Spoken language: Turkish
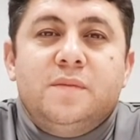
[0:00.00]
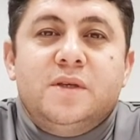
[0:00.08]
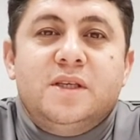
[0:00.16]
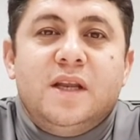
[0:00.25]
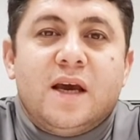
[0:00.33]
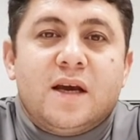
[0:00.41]

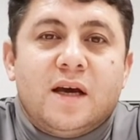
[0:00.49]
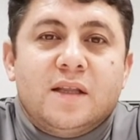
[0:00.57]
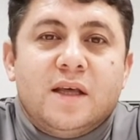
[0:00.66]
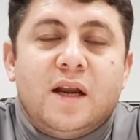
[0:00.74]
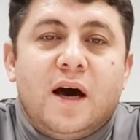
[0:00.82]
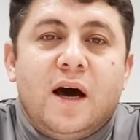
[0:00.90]
20'sine
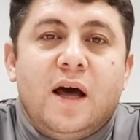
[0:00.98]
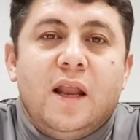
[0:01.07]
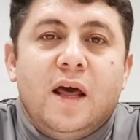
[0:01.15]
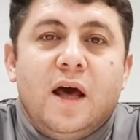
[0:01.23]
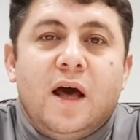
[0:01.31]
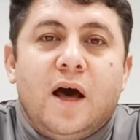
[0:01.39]
kadar
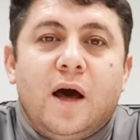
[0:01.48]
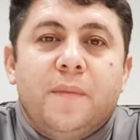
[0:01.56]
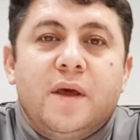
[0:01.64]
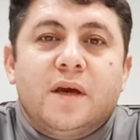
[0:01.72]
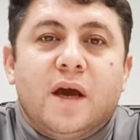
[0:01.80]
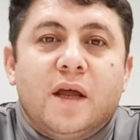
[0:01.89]
hala
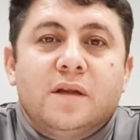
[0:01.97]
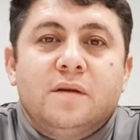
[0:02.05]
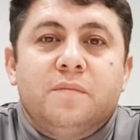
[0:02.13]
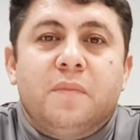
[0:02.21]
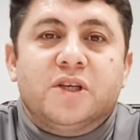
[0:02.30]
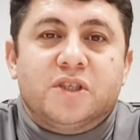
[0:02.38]

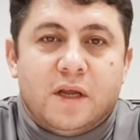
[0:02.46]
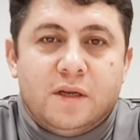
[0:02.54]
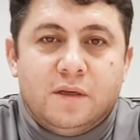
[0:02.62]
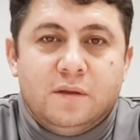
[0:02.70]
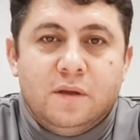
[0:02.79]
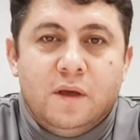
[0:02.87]
Amerika'nın başkanı.